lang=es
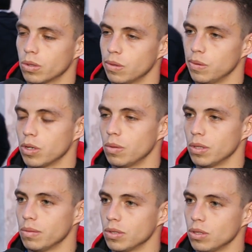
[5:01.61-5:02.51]
Cómo te
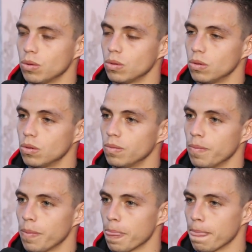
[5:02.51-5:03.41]
puedo decir,
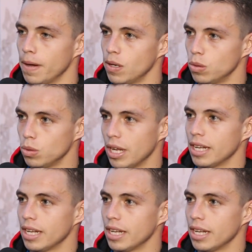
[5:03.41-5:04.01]
una